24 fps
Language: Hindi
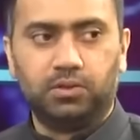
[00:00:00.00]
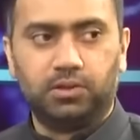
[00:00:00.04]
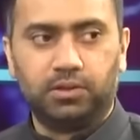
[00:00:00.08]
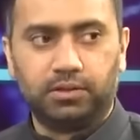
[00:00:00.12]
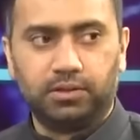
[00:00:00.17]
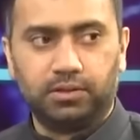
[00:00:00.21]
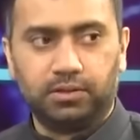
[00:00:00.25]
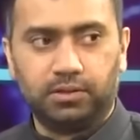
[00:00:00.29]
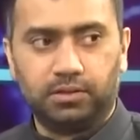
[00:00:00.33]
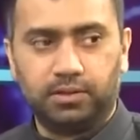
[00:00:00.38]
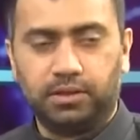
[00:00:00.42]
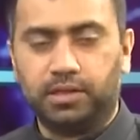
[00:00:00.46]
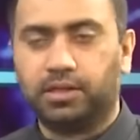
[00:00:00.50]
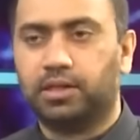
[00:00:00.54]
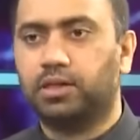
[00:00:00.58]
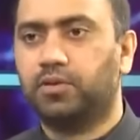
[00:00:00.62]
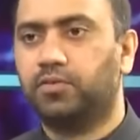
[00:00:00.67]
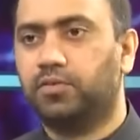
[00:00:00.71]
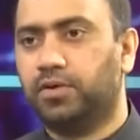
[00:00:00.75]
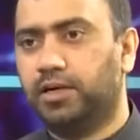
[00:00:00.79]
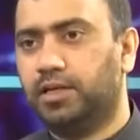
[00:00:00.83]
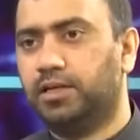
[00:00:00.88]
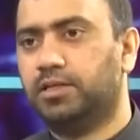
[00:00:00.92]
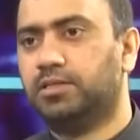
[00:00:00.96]
और एक
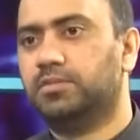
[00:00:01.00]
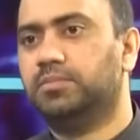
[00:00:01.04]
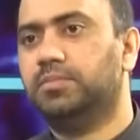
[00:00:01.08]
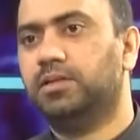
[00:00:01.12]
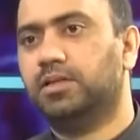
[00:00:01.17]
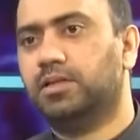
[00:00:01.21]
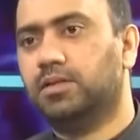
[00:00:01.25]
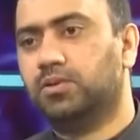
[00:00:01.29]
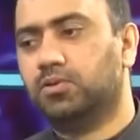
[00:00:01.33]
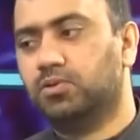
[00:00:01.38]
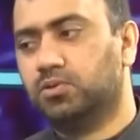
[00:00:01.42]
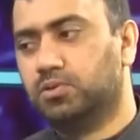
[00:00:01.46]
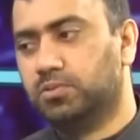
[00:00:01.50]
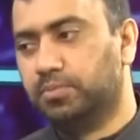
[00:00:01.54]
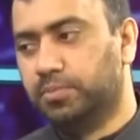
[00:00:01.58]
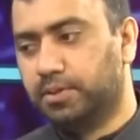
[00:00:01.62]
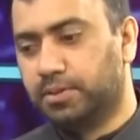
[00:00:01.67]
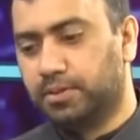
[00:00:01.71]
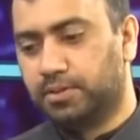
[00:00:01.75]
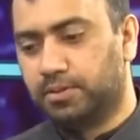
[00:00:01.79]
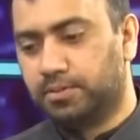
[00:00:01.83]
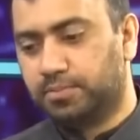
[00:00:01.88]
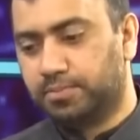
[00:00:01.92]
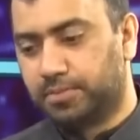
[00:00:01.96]
रिवायत भी है
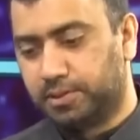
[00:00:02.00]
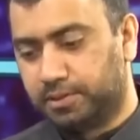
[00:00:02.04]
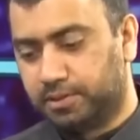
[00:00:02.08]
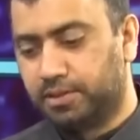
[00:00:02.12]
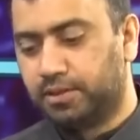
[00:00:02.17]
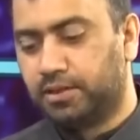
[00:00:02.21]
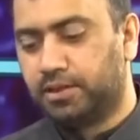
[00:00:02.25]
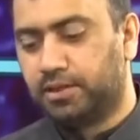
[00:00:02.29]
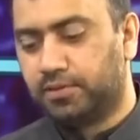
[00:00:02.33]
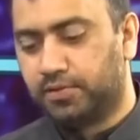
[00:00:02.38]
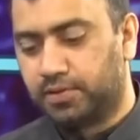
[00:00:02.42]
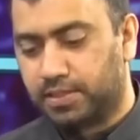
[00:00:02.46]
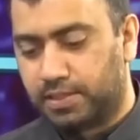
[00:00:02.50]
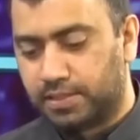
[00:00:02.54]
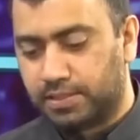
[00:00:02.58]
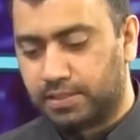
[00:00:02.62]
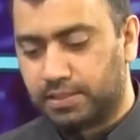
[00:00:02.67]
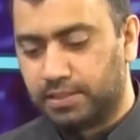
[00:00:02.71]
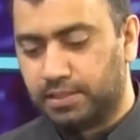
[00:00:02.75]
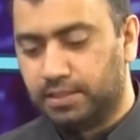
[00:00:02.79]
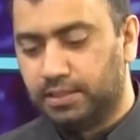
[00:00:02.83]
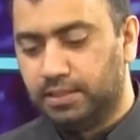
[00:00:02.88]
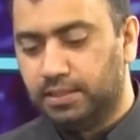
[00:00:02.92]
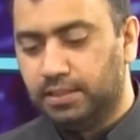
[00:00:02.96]
उसमें पत्थर के हवाले
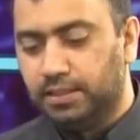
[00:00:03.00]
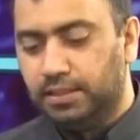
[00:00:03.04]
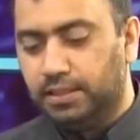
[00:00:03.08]
से